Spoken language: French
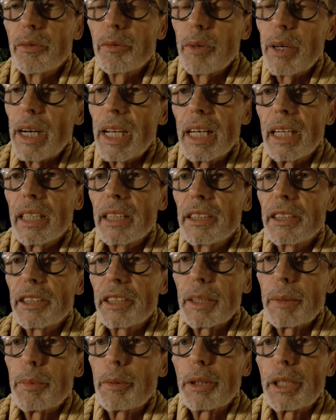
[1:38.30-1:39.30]
Voilà,
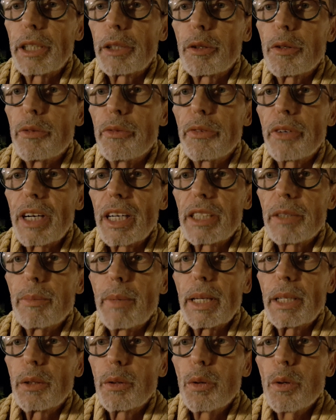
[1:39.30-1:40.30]
c'est peut-être une phrase
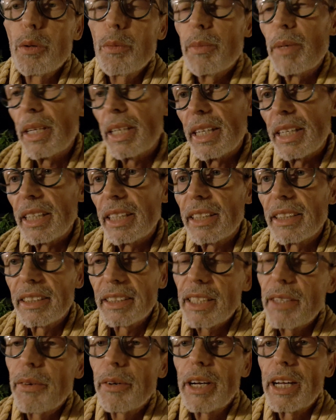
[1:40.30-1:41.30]
bateau, mais
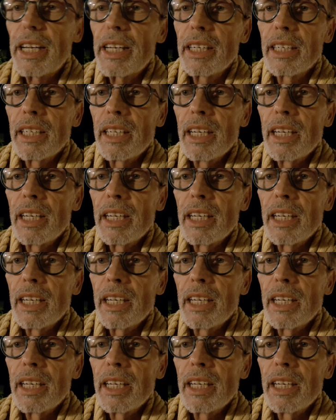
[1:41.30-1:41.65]
c'est vrai.